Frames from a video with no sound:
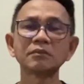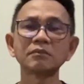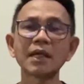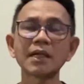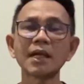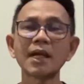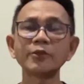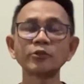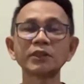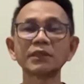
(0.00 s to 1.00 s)
maka
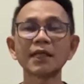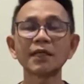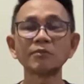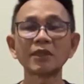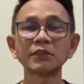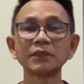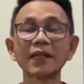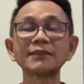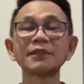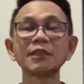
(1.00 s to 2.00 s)
anus kita kan masih
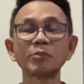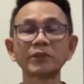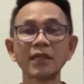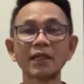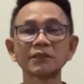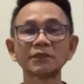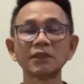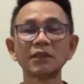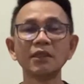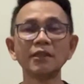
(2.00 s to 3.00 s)
rasanya
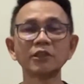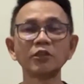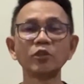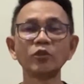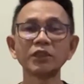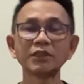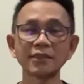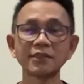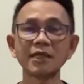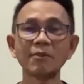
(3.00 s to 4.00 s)
pedas. Cenderung
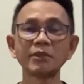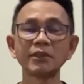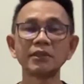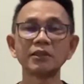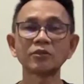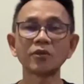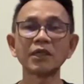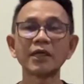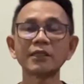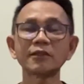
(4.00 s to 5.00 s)
kita diam di
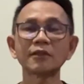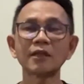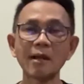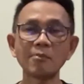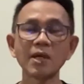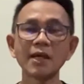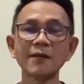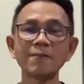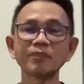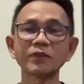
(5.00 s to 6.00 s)
toilet
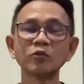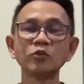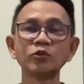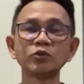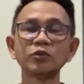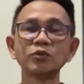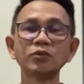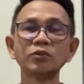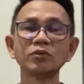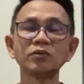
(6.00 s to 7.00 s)
lama
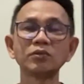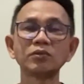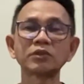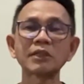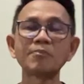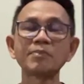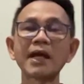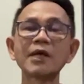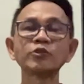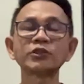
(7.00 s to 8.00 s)
untuk
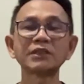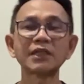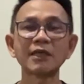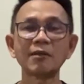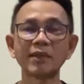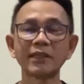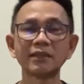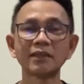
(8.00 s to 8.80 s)
sampai anus kita nyaman.